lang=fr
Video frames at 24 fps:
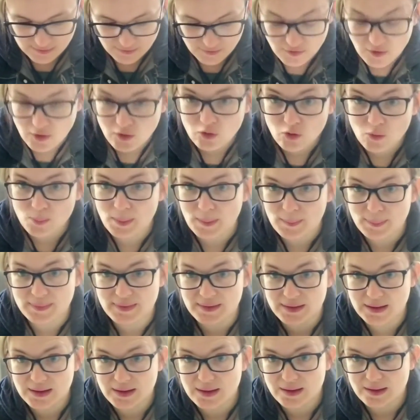des feuilles de
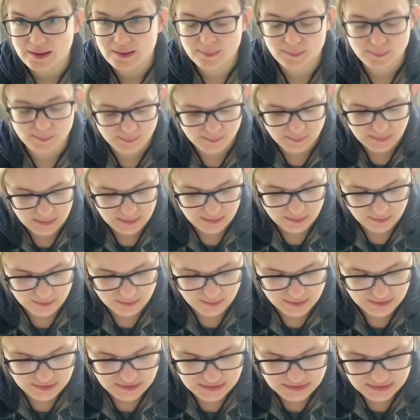papier, mais
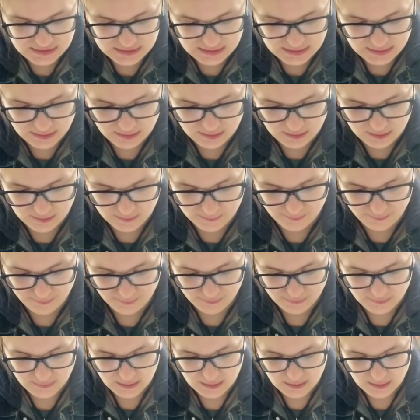euh, je disais euh,
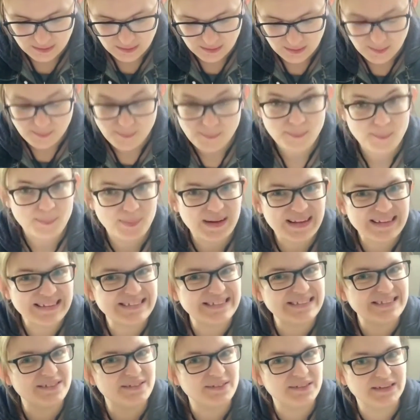
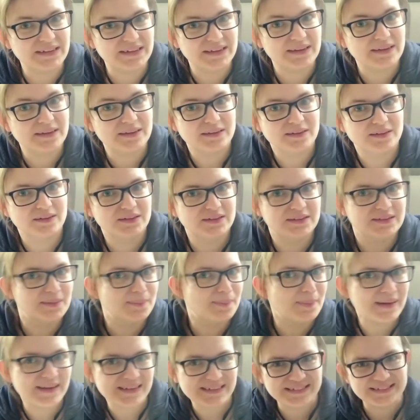plastifié. Je sais
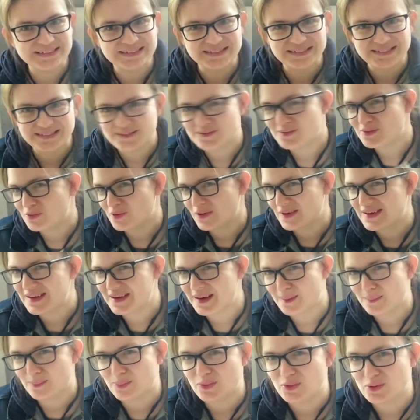pas si vous
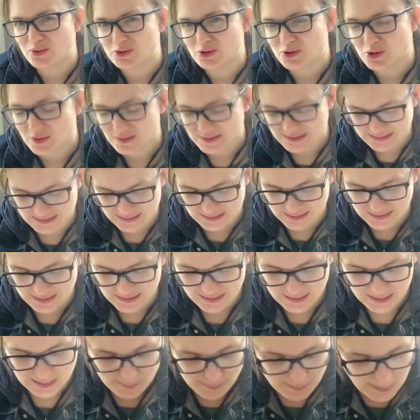voyez un peu le genre, c'est
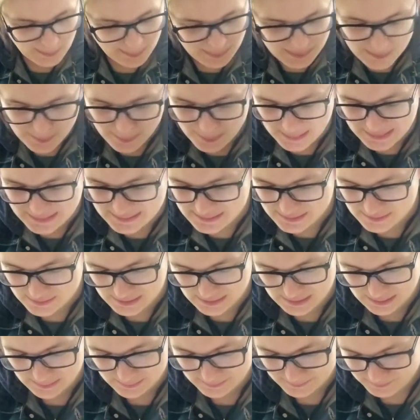papier
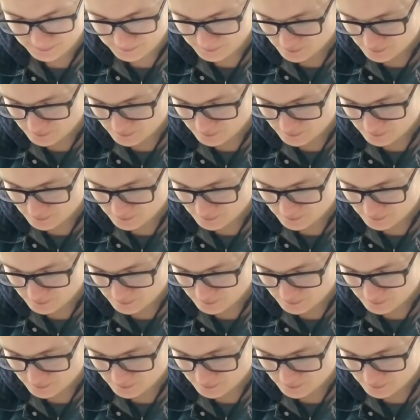plastifié.